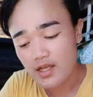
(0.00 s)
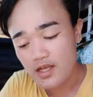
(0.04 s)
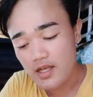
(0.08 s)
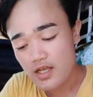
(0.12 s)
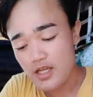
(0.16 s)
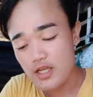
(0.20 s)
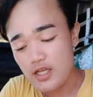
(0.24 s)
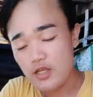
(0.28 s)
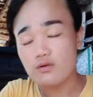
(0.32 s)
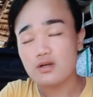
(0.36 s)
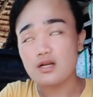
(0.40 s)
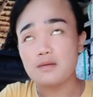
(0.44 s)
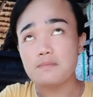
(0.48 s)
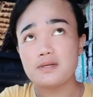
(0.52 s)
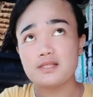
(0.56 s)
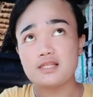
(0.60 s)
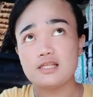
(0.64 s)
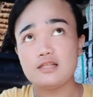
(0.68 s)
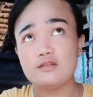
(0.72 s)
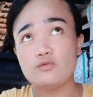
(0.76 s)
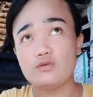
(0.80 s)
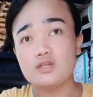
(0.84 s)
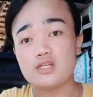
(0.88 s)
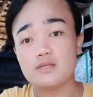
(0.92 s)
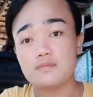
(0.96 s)
yung kapatid ko
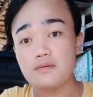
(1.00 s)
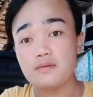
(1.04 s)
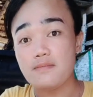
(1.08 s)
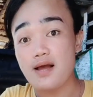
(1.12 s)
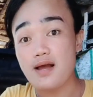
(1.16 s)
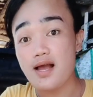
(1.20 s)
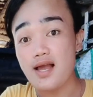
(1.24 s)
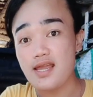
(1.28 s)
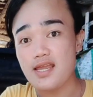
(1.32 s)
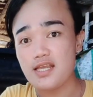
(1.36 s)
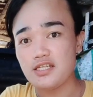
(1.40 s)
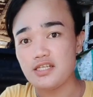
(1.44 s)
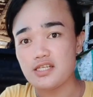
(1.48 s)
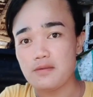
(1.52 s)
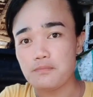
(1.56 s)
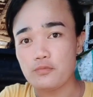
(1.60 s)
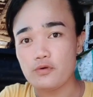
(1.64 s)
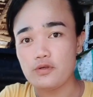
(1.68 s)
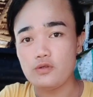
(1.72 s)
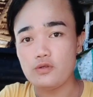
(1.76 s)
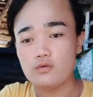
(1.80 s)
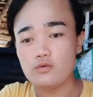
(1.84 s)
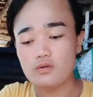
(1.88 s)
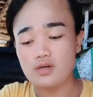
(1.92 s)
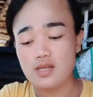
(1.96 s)
na babae, siya po
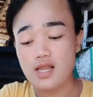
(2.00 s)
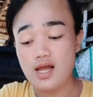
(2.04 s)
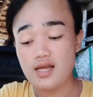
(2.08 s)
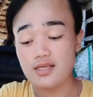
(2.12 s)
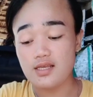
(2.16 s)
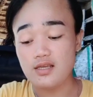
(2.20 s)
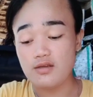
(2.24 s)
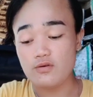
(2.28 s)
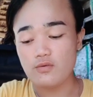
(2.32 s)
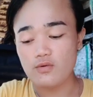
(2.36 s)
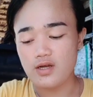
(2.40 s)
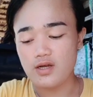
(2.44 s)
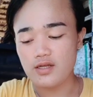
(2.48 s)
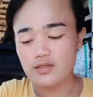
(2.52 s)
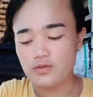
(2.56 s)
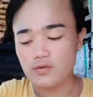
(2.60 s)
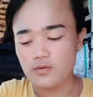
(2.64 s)
yung lagi kong ano,